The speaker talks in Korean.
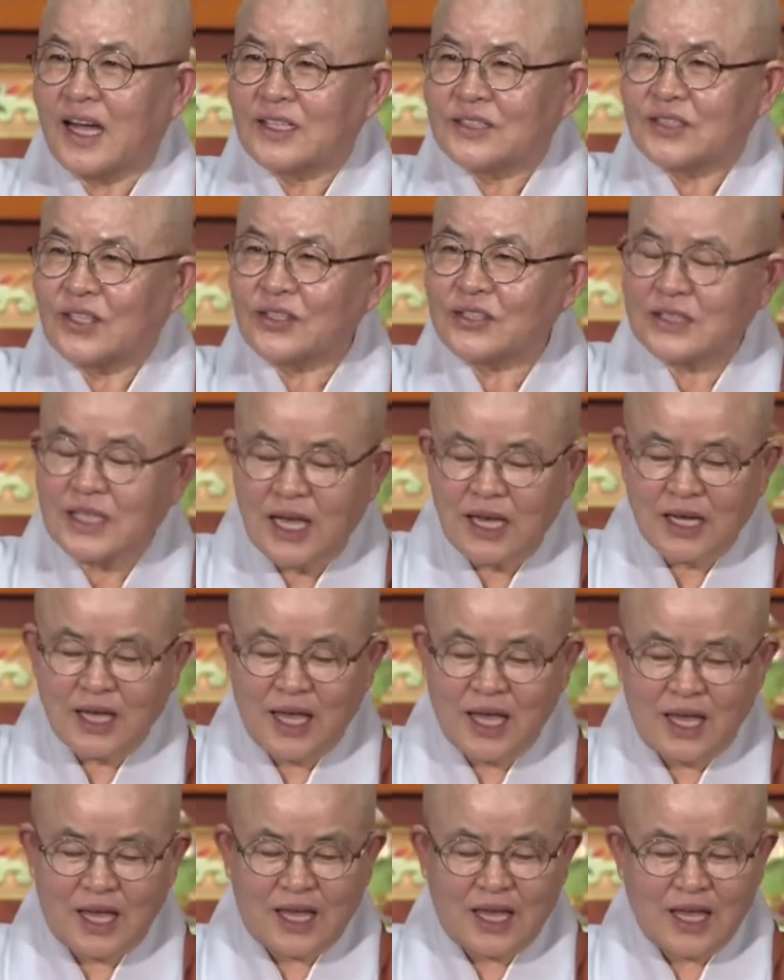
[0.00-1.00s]

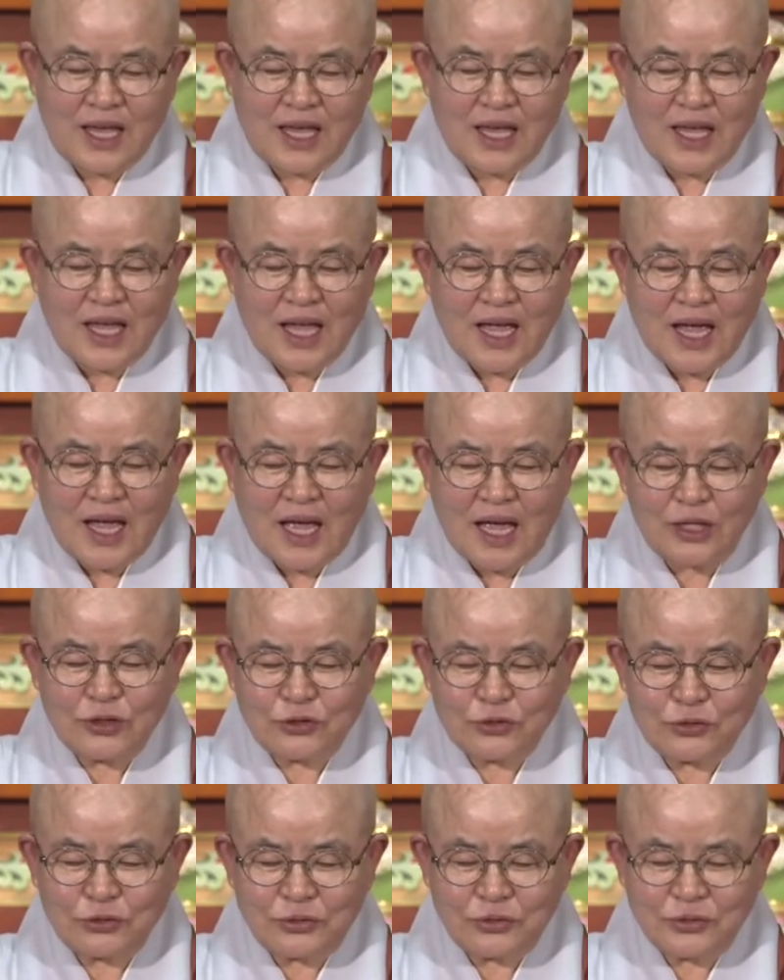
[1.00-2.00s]
천상에
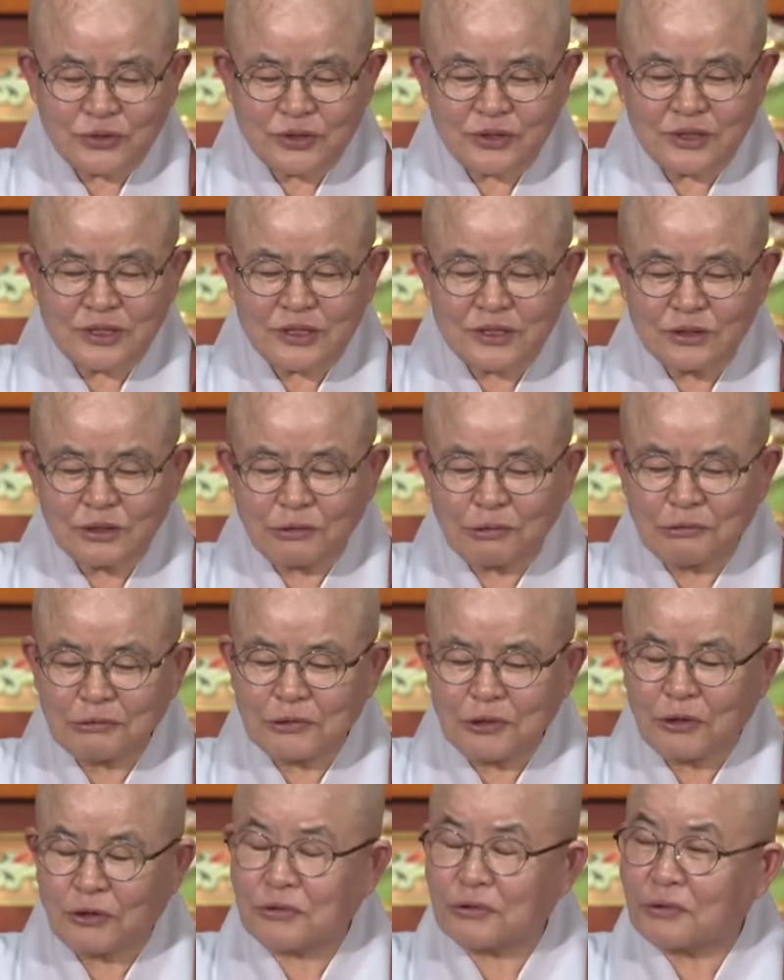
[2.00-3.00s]
아주 그
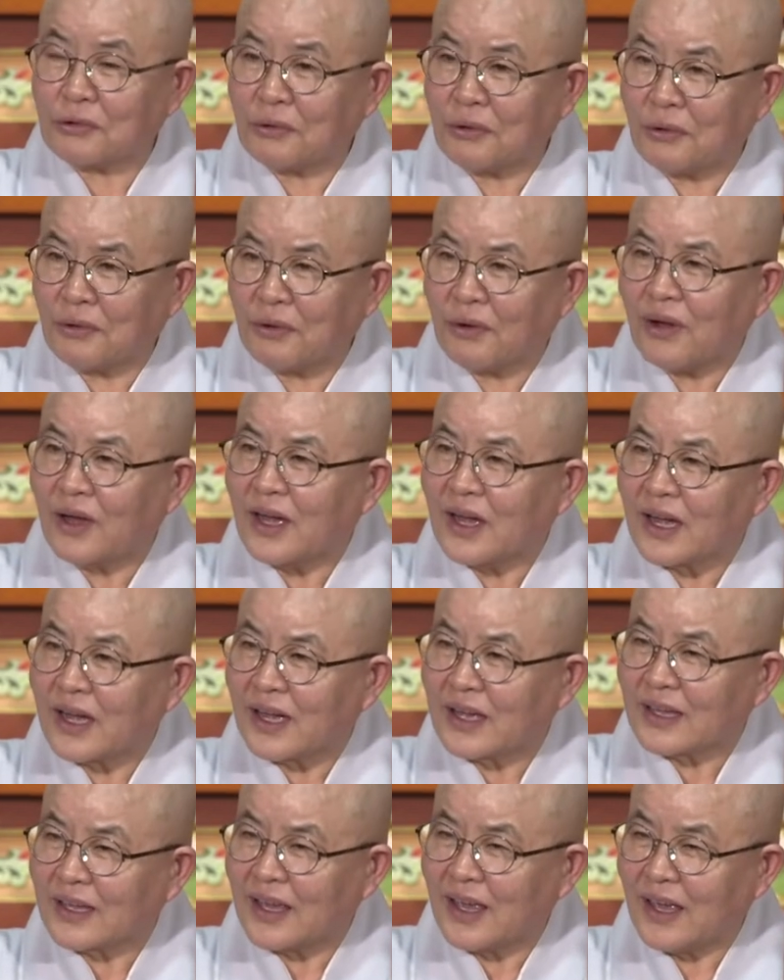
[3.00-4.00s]
신통력으로
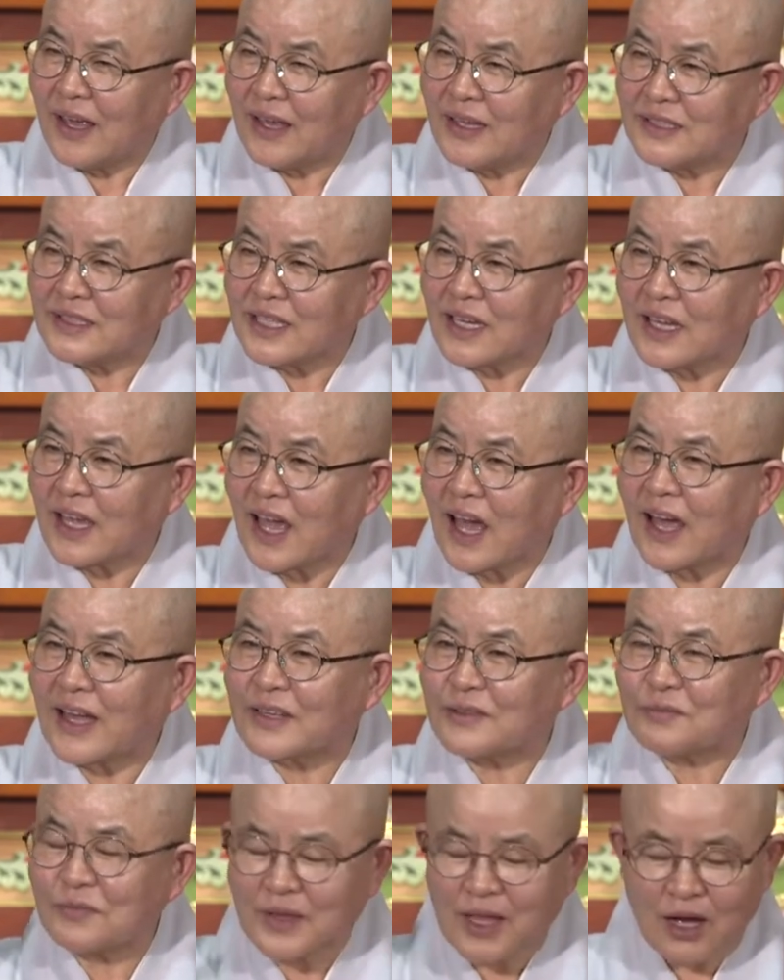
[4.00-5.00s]
굉장히
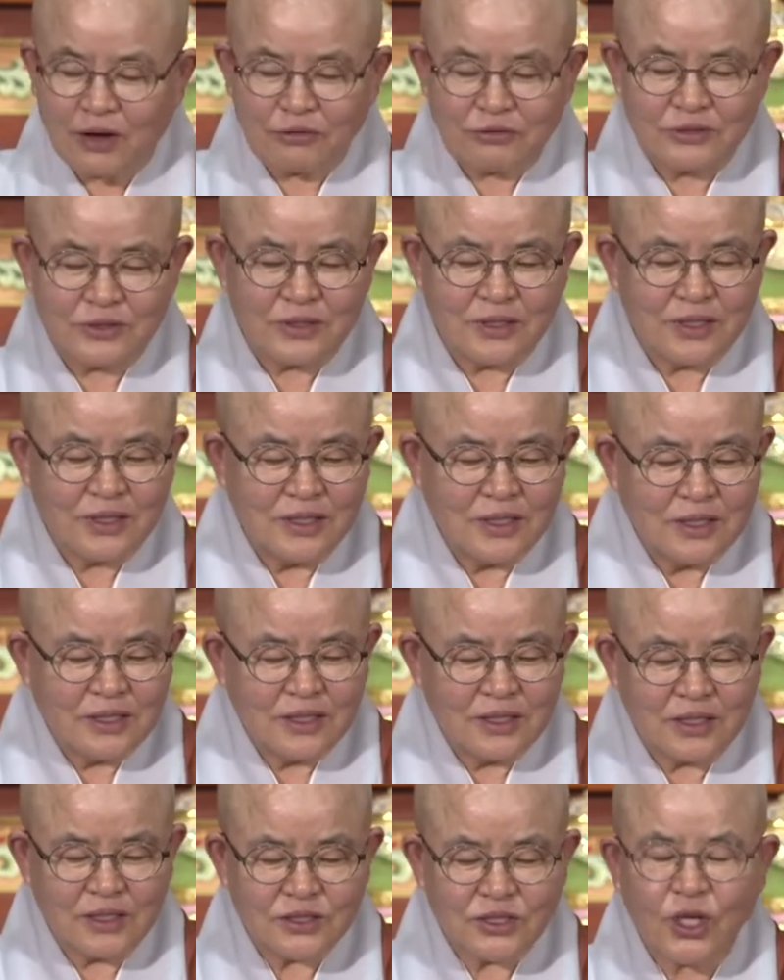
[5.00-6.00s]
아름다운
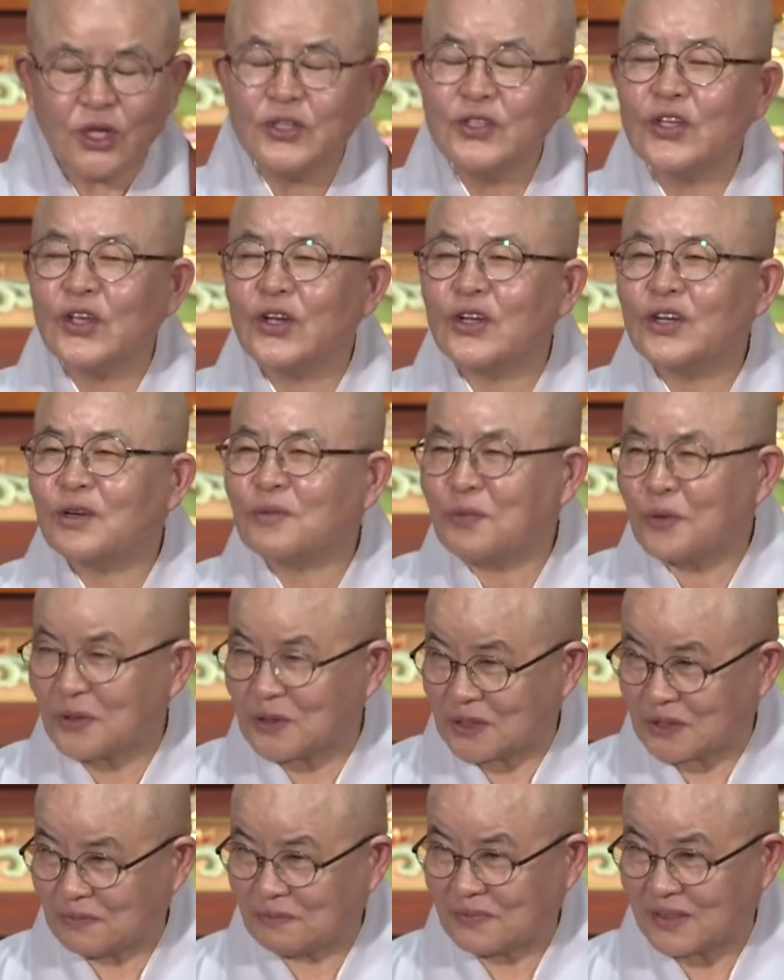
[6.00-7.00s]
어, 선녀를
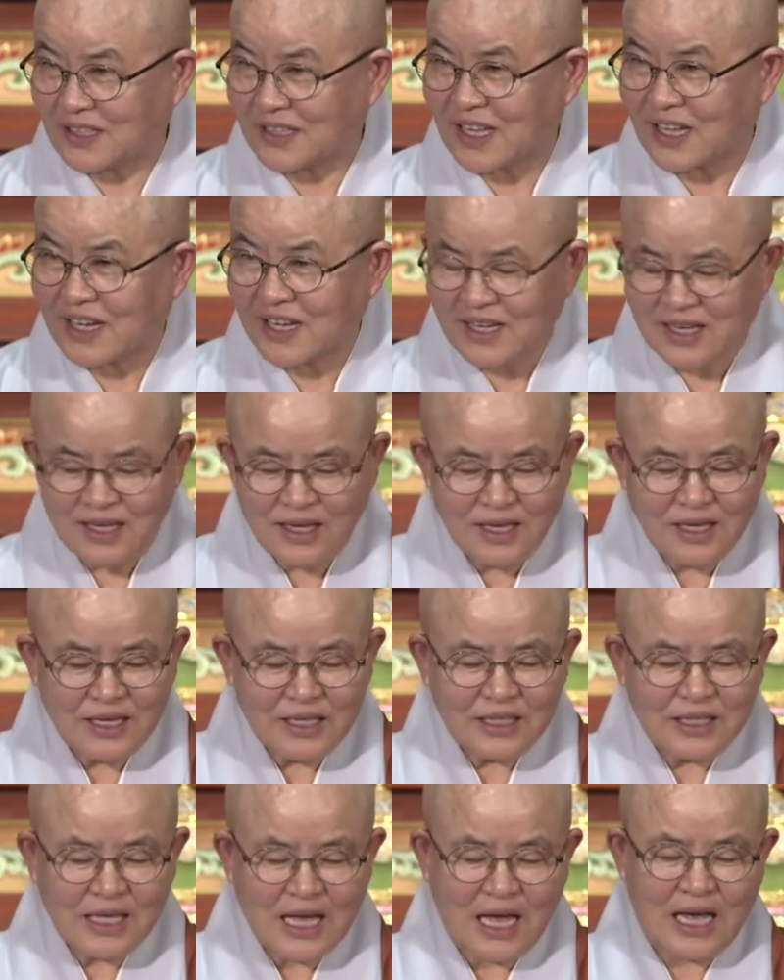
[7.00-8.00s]
보이십니다.
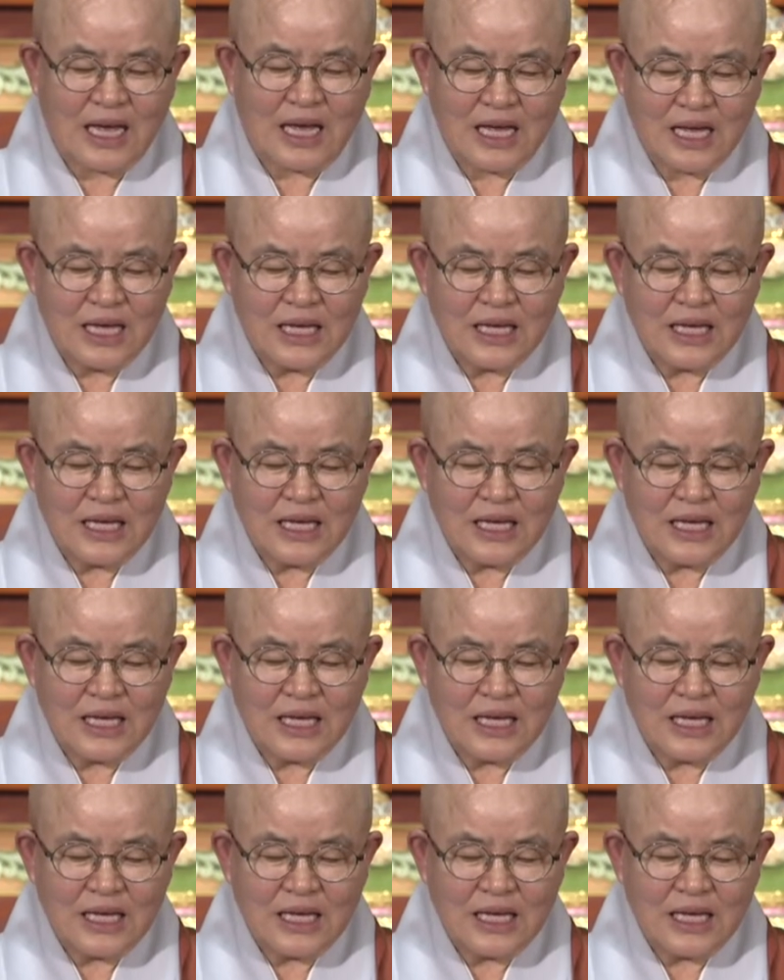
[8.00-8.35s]
야,